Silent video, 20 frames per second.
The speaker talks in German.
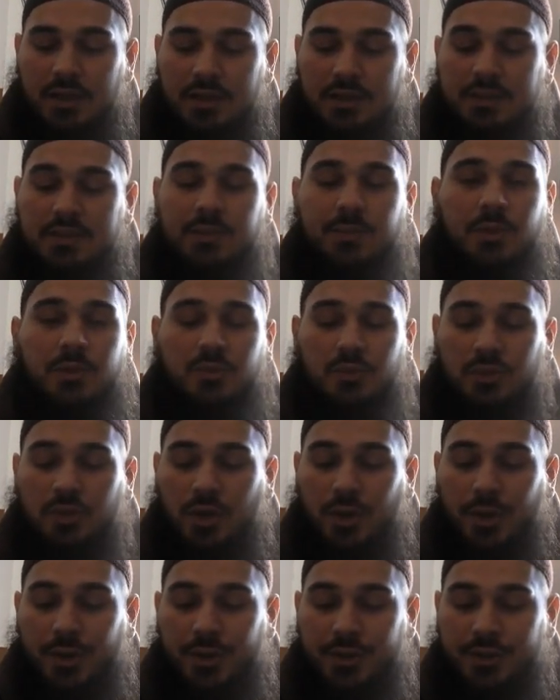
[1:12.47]
ist jemand
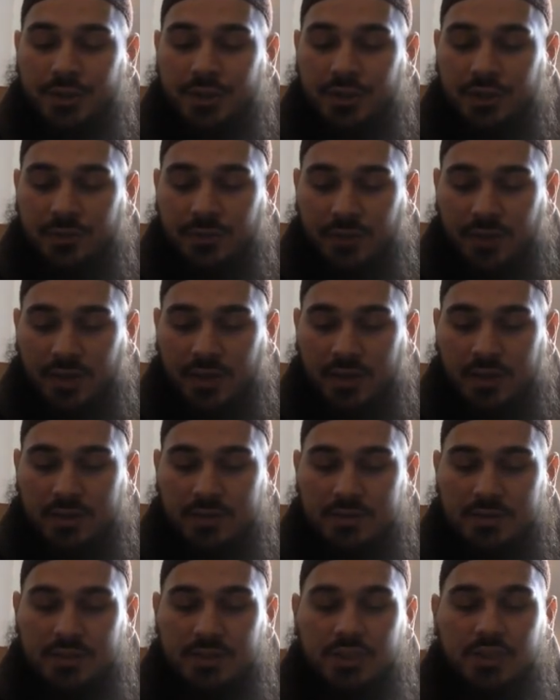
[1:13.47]
unter euch nicht
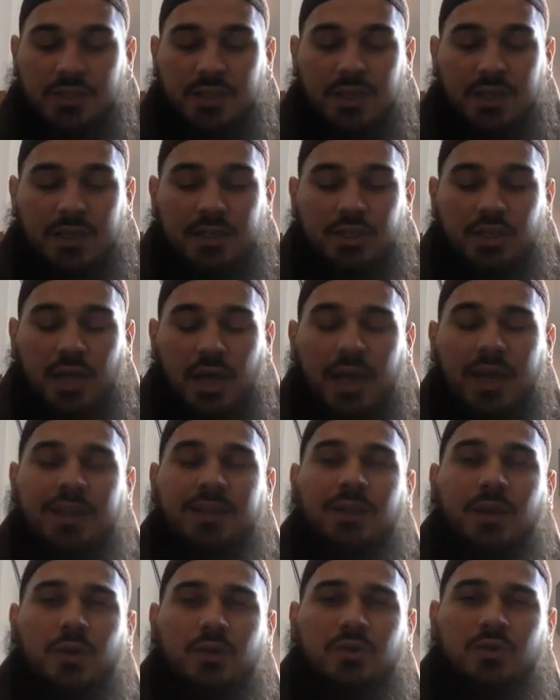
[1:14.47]
fähig, sich täglich
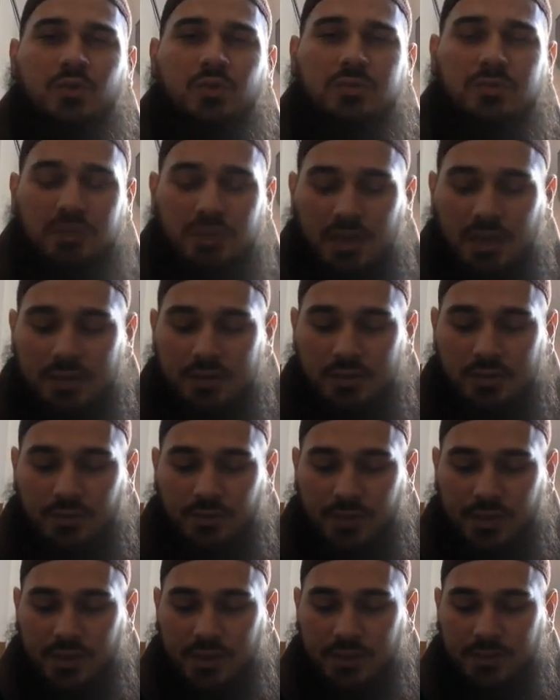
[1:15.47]
1000 guten Taten zu
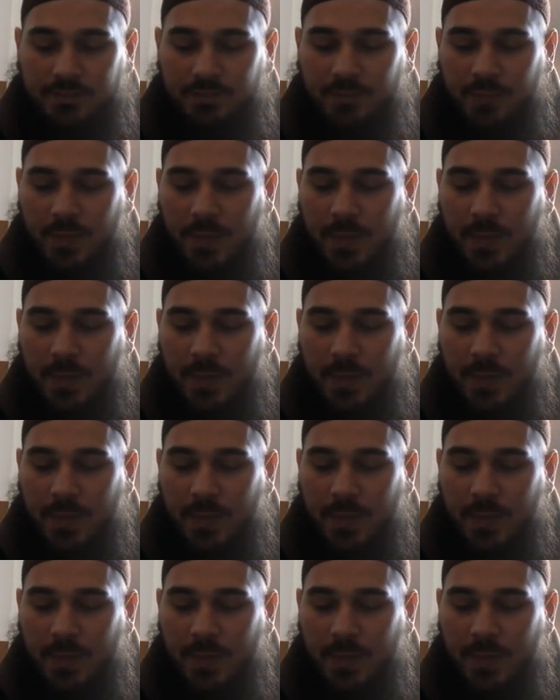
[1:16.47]
verdienen?